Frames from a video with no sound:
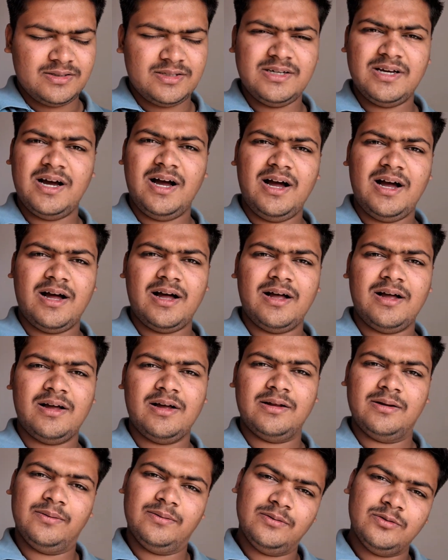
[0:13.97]
जी हाँ
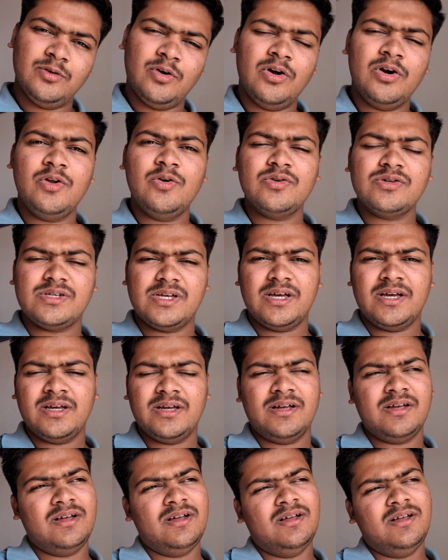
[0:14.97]
दो न्यूज़ है
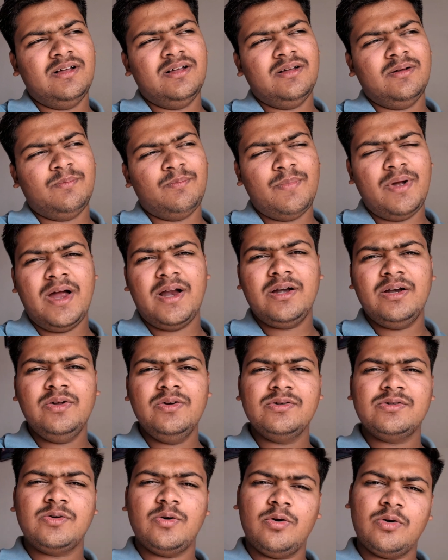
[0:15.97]
बैड
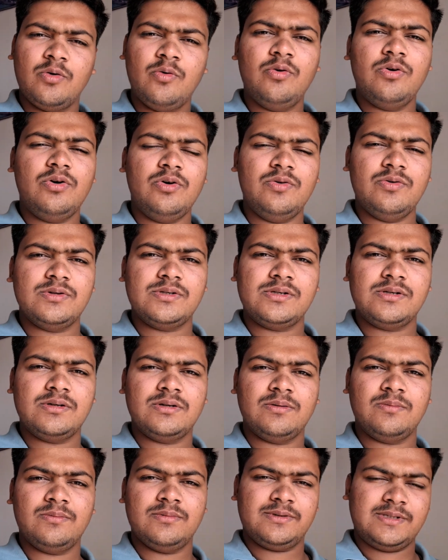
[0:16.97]
न्यूज़ और गुड न्यूज़
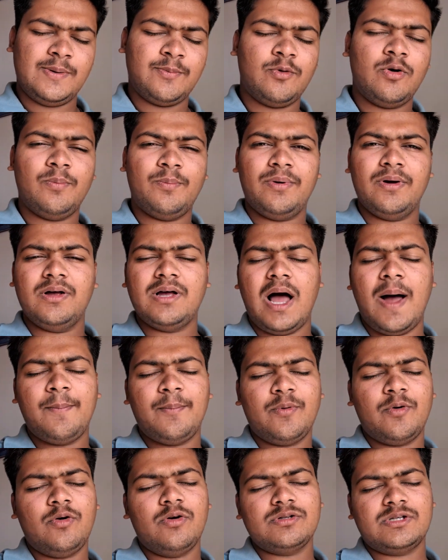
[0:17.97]
सबको
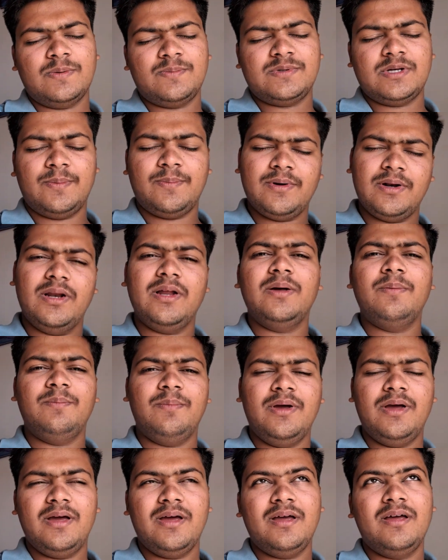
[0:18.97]
आपको सबसे पहले
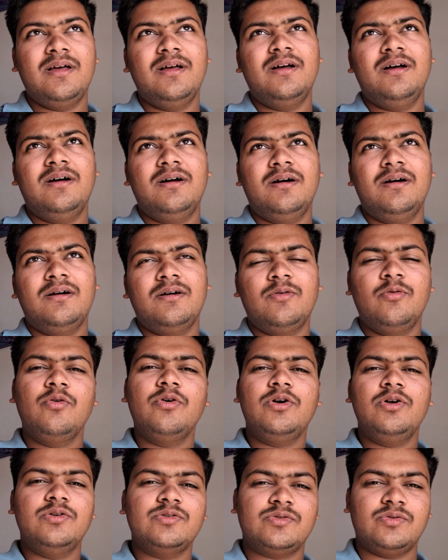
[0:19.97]
मैं
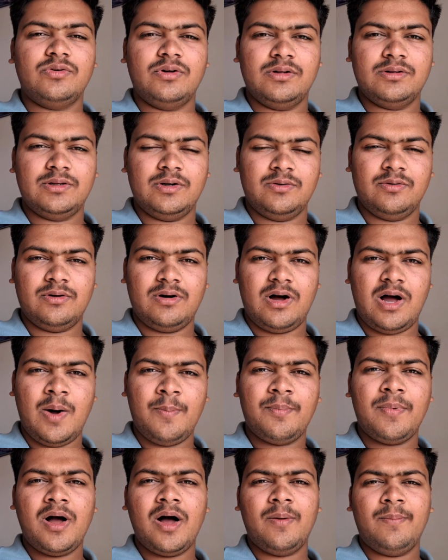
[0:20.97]
गुड न्यूज़ सुनाता हूँ
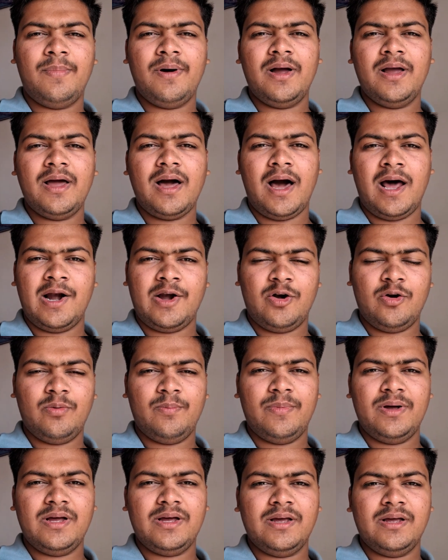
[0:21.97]
आपका भाई आर
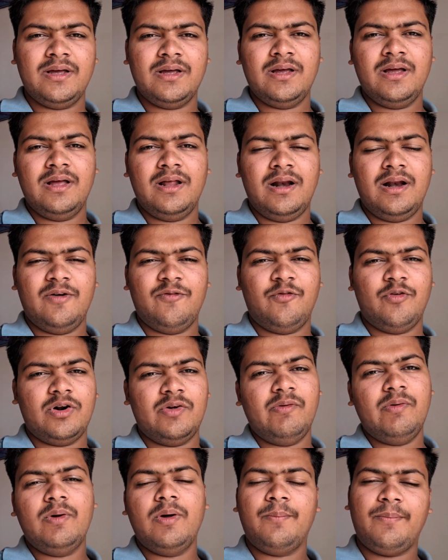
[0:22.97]
में फोर
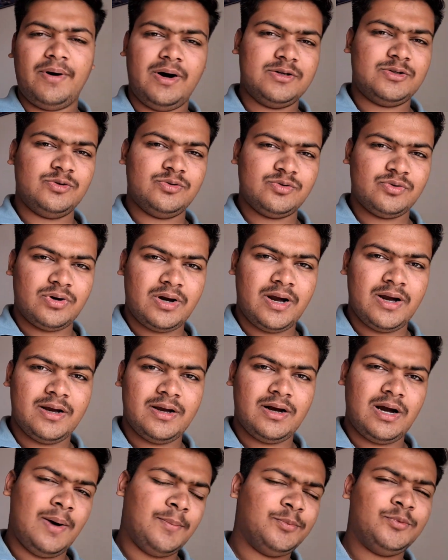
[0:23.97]
व्हीलर में पास हो चुका
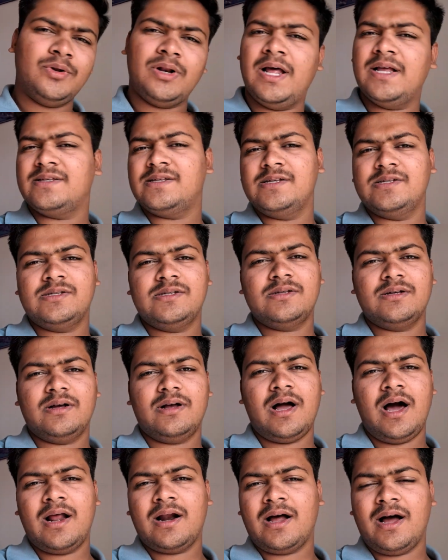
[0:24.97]
है अब तो लाइसेंस
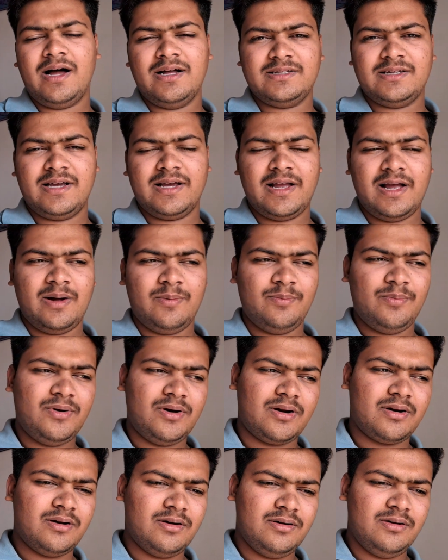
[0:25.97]
कार का आ जाएगा
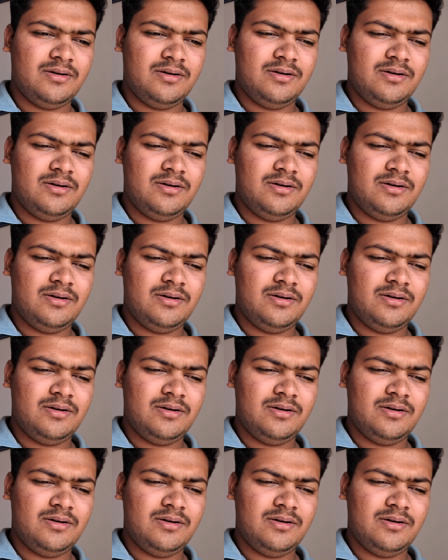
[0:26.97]
पर